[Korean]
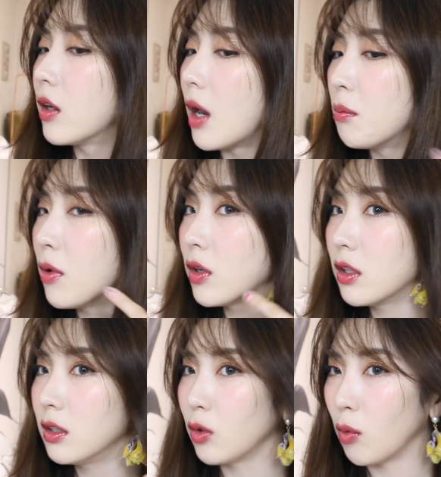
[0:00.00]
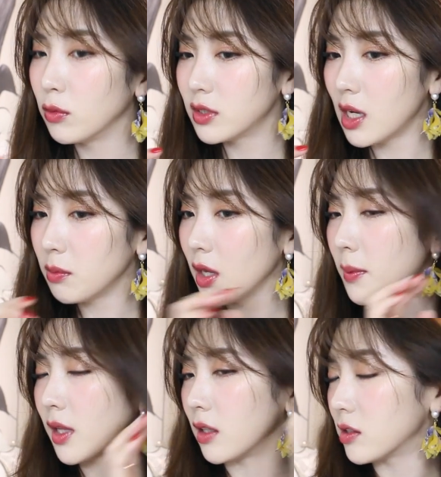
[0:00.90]
앞머리를 너무
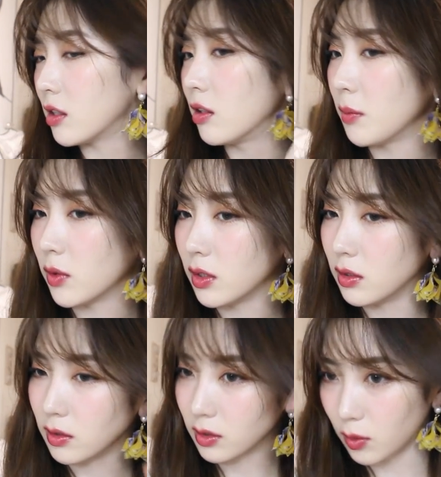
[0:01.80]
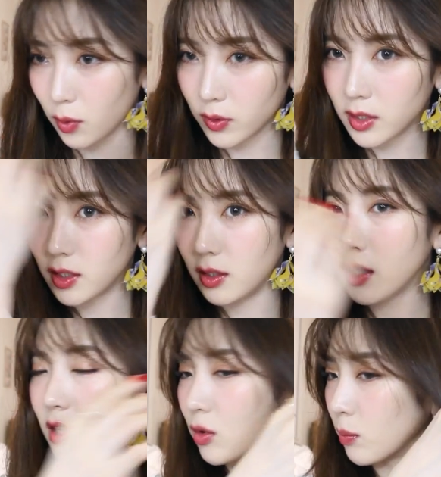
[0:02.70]
짧게만 안 자르면 은 그냥 원할 때
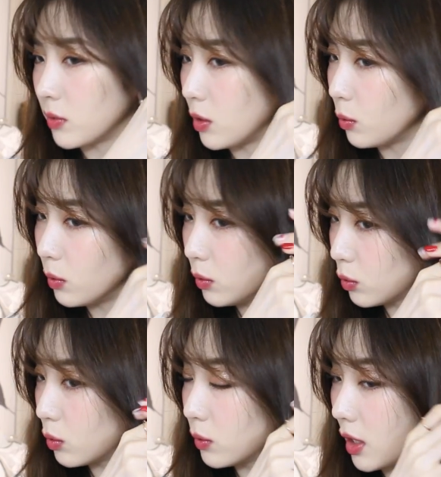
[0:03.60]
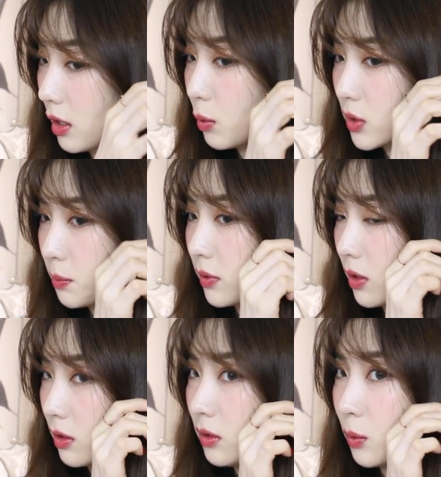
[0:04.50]
휙휙 넘기고 또 내리고 싶을
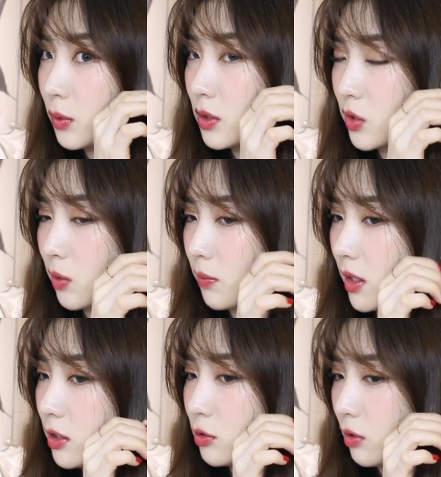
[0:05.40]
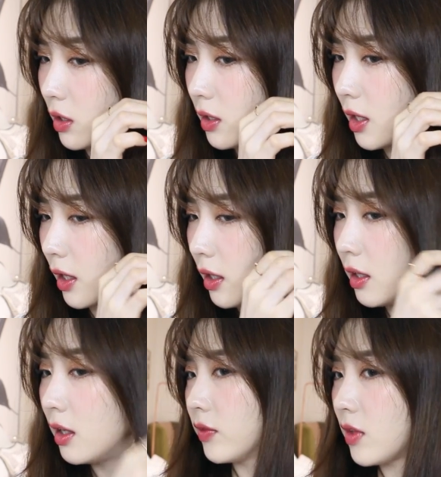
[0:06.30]
때는 오늘처럼 내릴 수 있게
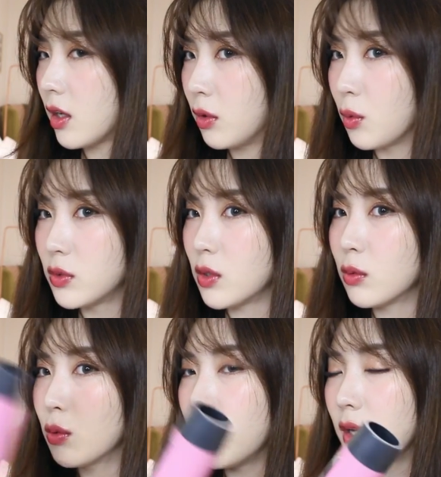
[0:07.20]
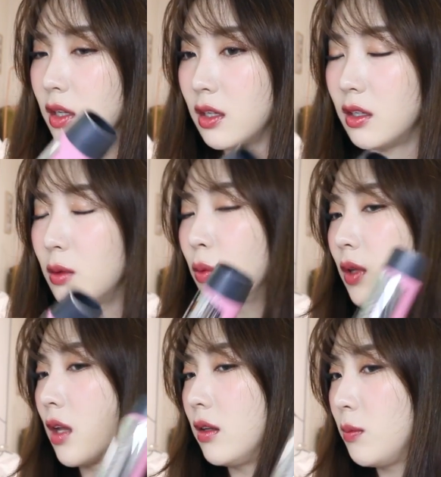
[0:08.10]
딱요 정도의 길이로
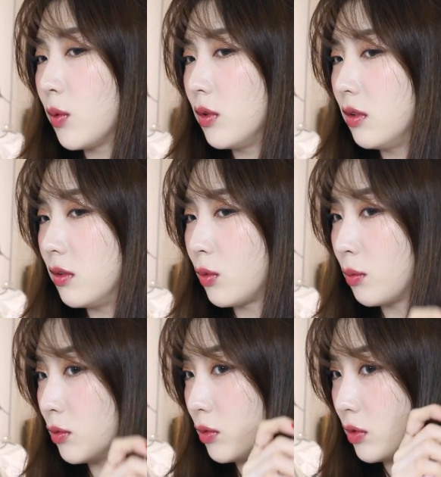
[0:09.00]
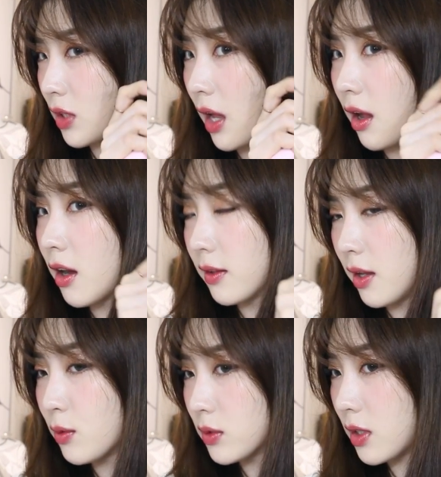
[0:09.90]
다니면은 너무 다양한
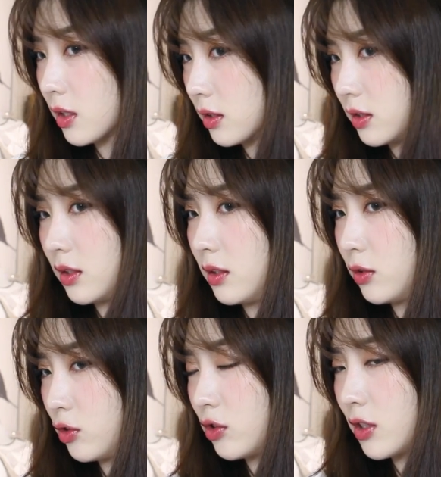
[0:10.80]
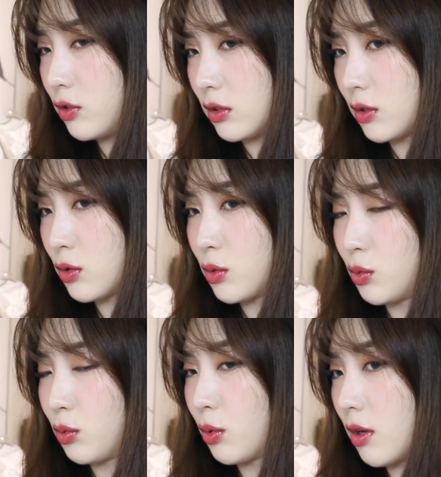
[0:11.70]
헤어스타일을 연출할 수 있어서 전
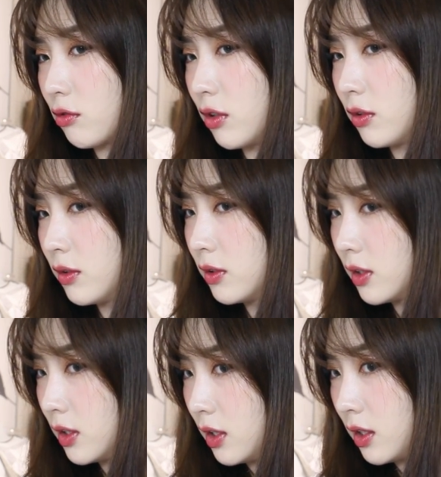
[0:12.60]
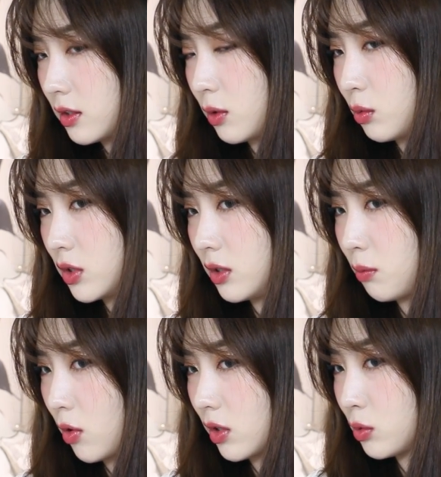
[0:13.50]
좋더라고요. 그래서 혹시
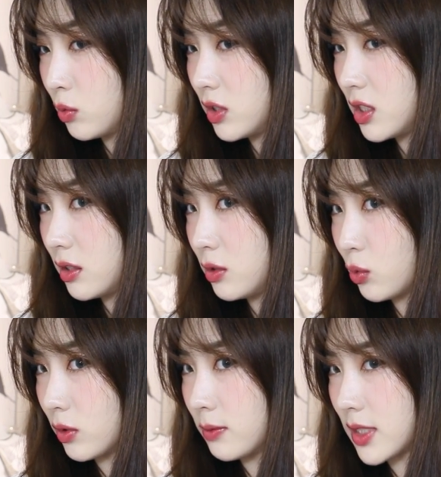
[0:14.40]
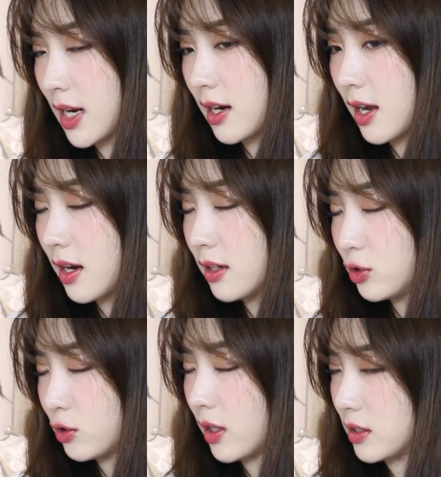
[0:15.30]
머리 손질을 조금 잘
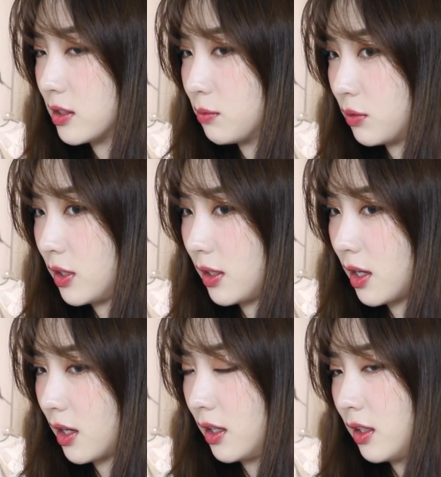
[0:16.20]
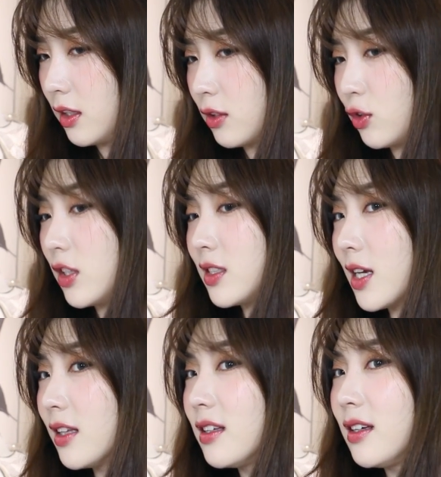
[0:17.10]
할 줄 아시는 분이나
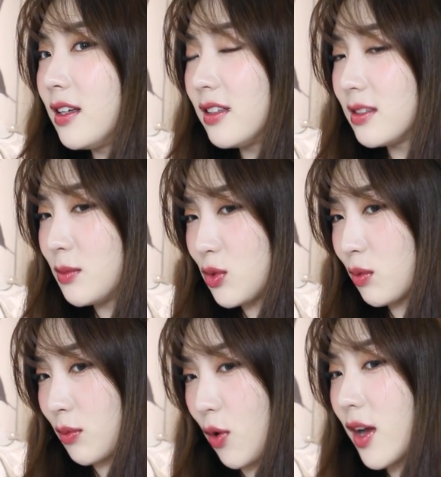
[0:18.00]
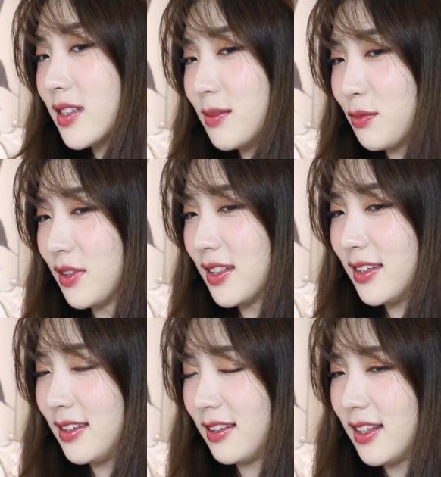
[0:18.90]
귀차이즘이 조금 덜 하신
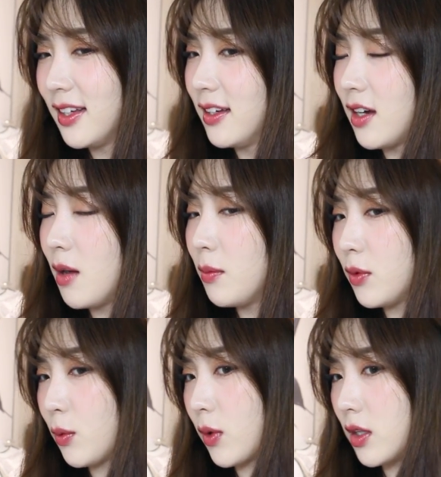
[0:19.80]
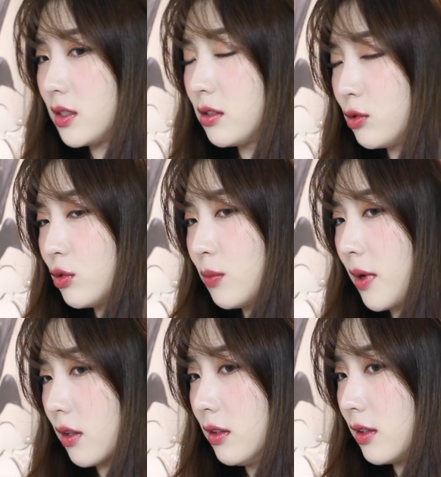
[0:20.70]
분들은 한번 이렇게
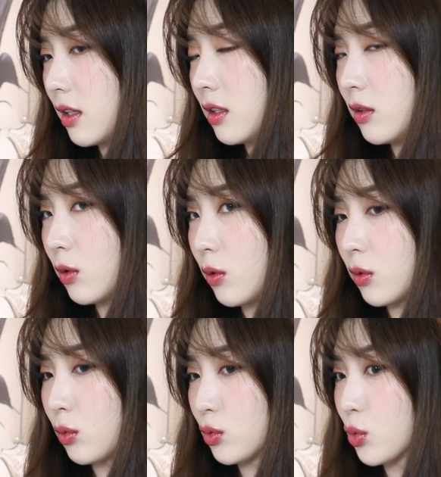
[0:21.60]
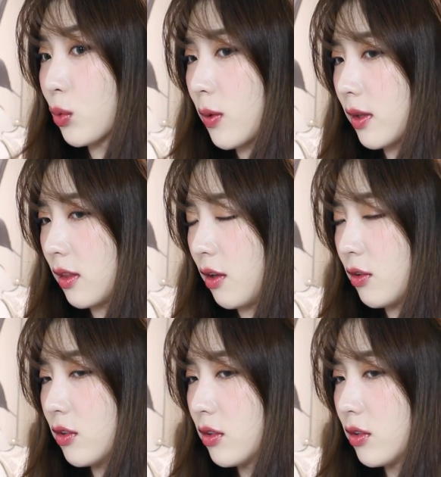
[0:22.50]
시스루뱅을 내리는 것도 좋을 것 같아요.